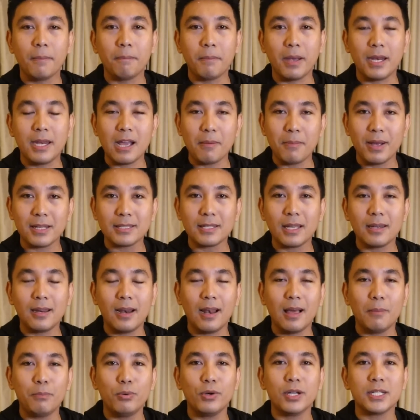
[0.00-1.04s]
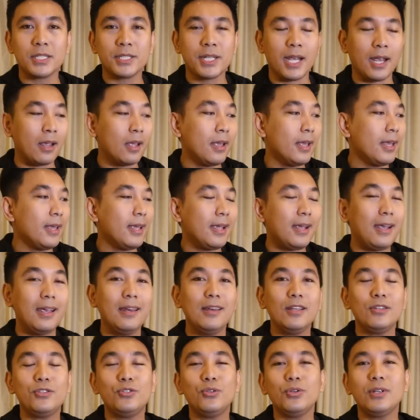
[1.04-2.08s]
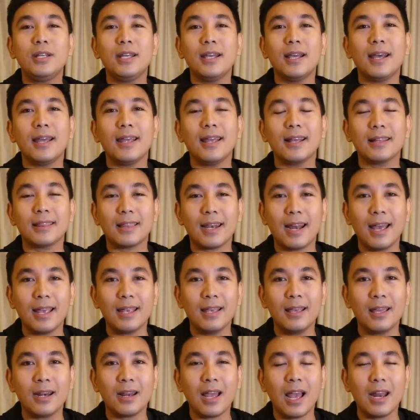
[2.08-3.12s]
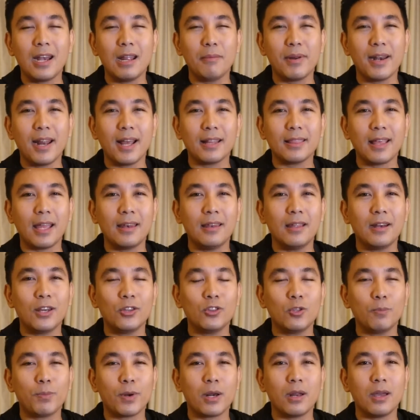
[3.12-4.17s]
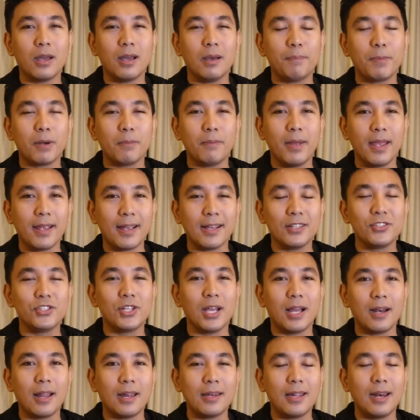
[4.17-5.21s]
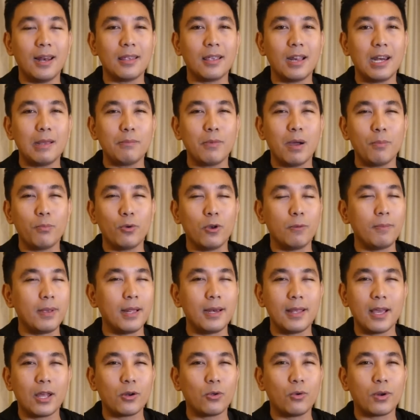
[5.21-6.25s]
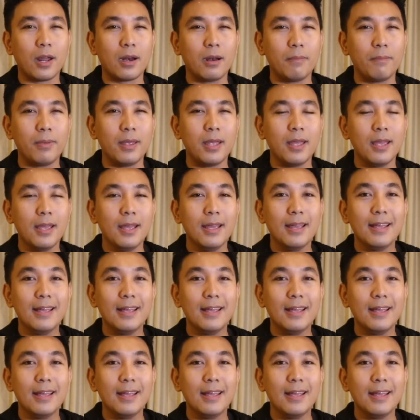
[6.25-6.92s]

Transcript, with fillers: media massa di Lampung ngecek ini juga yang terakhir ada menang tender itu per, uh, perbaikan jalan nilainya 50 miliar kurang lebih.